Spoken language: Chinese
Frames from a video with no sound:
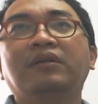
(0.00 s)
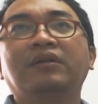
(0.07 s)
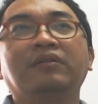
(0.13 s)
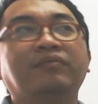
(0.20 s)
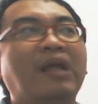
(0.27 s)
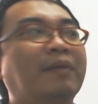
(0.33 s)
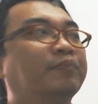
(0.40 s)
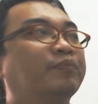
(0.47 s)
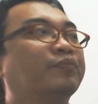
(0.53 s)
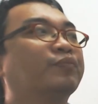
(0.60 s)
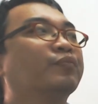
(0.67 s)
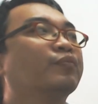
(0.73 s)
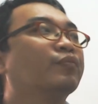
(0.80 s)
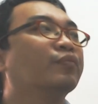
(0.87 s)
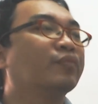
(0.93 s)
那
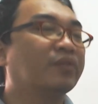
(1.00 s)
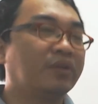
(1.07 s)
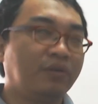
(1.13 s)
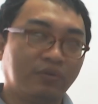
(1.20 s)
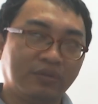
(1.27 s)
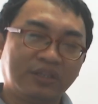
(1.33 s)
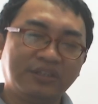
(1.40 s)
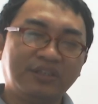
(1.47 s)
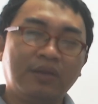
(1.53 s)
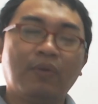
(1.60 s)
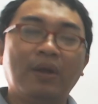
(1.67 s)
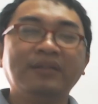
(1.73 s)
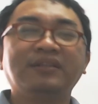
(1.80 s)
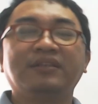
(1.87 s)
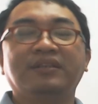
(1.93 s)
有这些完
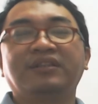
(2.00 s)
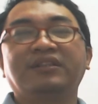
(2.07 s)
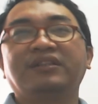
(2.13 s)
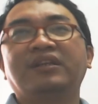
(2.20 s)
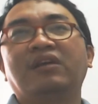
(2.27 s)
整的资料，